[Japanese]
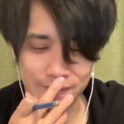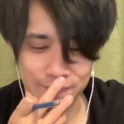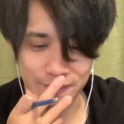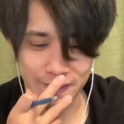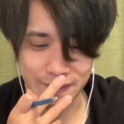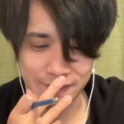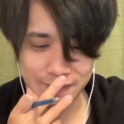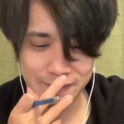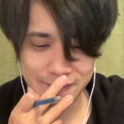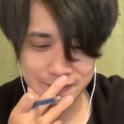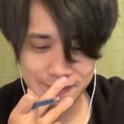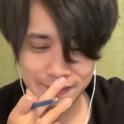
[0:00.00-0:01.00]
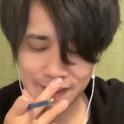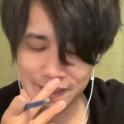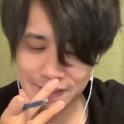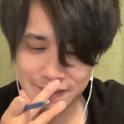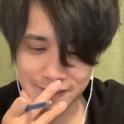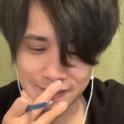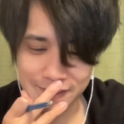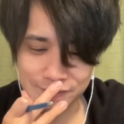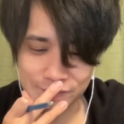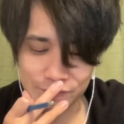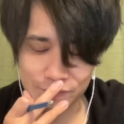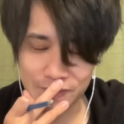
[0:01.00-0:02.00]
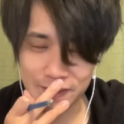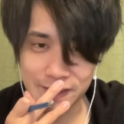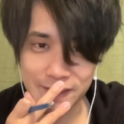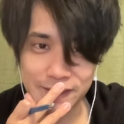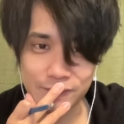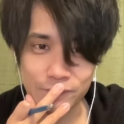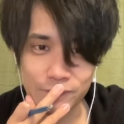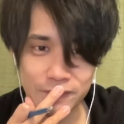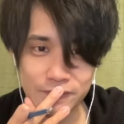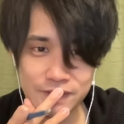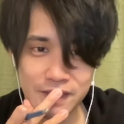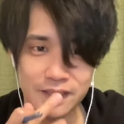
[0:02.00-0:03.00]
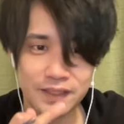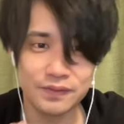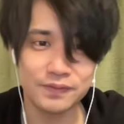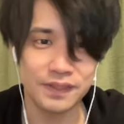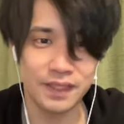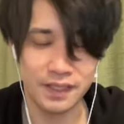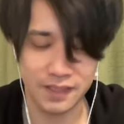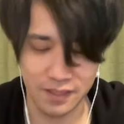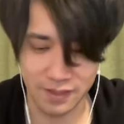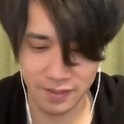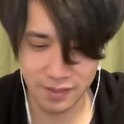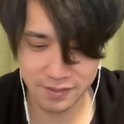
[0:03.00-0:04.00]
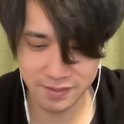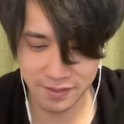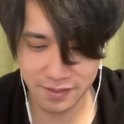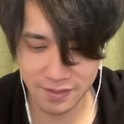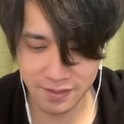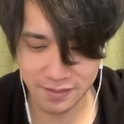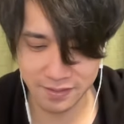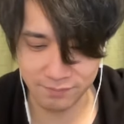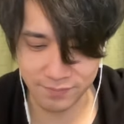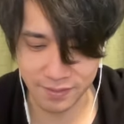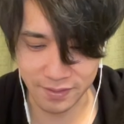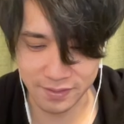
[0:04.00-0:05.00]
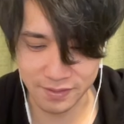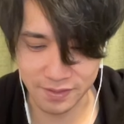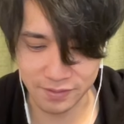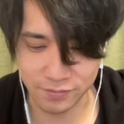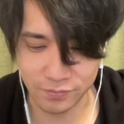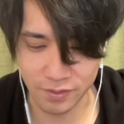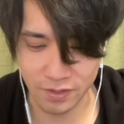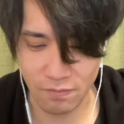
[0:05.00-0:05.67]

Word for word: これ。なんかでね、ちょっと動画撮ってる時間がなくて、はい。編成で考えたみたいな感じなんですよね。